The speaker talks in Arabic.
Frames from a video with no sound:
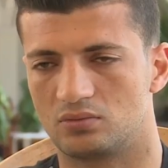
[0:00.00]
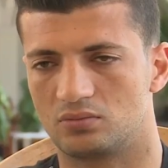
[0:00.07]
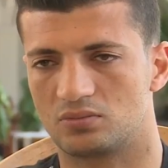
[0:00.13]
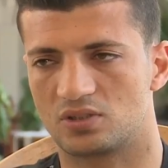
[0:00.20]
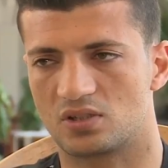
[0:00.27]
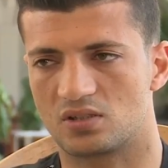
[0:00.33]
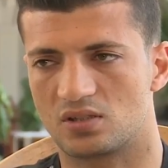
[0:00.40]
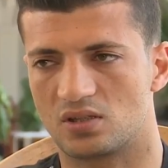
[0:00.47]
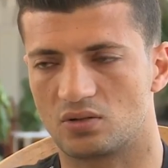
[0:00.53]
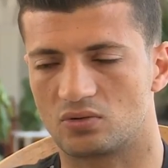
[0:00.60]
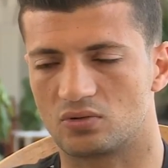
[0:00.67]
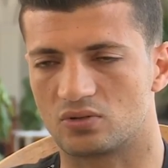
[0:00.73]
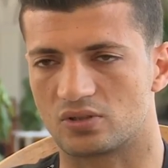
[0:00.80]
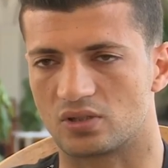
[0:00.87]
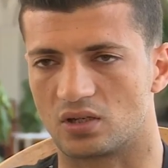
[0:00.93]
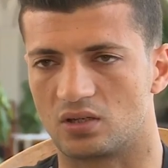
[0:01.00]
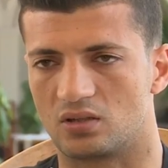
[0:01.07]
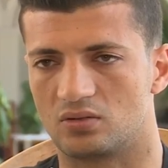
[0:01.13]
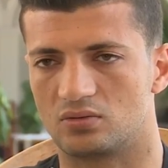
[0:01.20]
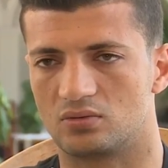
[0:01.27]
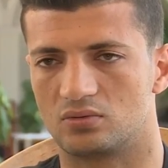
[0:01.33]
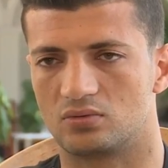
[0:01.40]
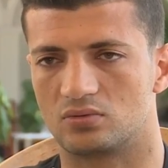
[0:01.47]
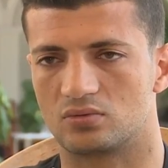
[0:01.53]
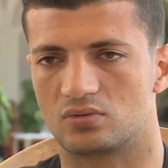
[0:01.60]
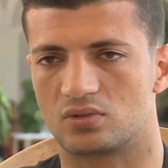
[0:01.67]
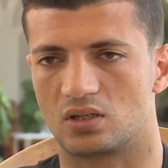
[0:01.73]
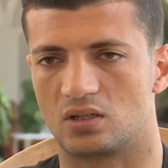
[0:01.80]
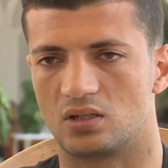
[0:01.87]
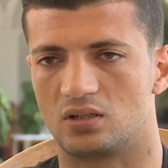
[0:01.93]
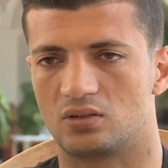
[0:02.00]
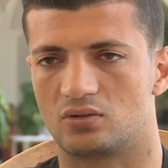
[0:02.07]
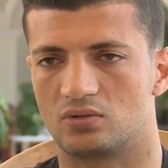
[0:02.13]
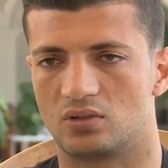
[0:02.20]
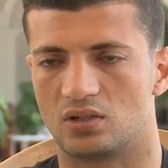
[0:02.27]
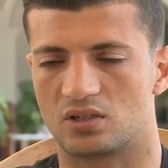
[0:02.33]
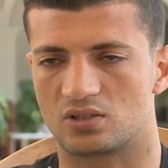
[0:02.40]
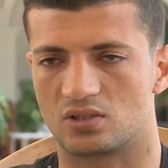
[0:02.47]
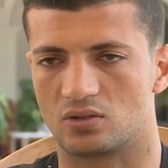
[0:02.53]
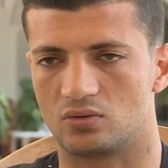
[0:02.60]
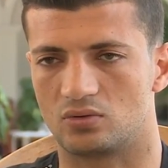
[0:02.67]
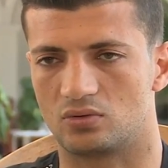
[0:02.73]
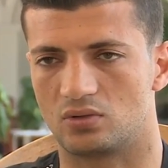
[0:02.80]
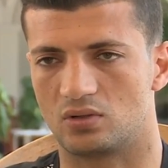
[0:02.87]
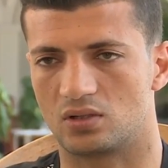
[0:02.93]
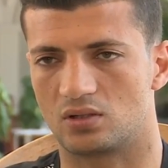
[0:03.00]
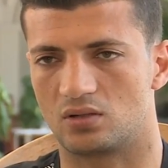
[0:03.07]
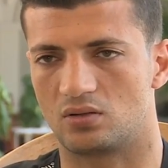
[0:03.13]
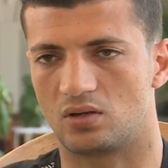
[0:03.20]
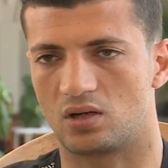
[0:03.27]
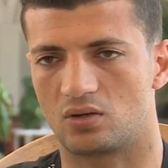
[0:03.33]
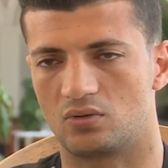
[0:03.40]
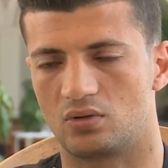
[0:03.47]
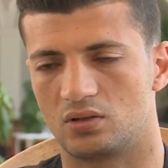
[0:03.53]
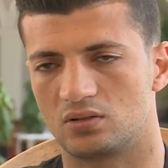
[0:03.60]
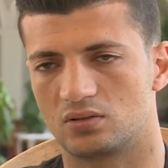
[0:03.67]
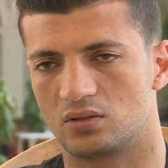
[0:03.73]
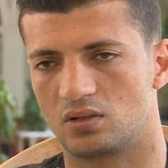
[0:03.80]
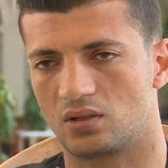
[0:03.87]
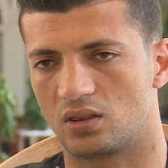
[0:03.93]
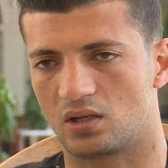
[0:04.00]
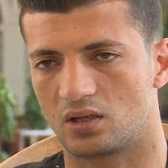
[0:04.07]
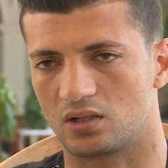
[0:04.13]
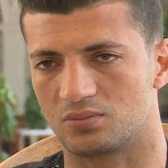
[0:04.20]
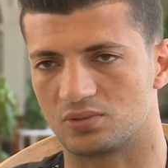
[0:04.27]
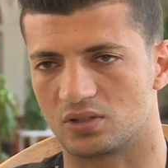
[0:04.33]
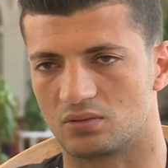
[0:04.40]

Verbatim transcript: مش ننساو كل شيء وان شاء الله اللي يكون ارجل واقوى من ذاك اللي مش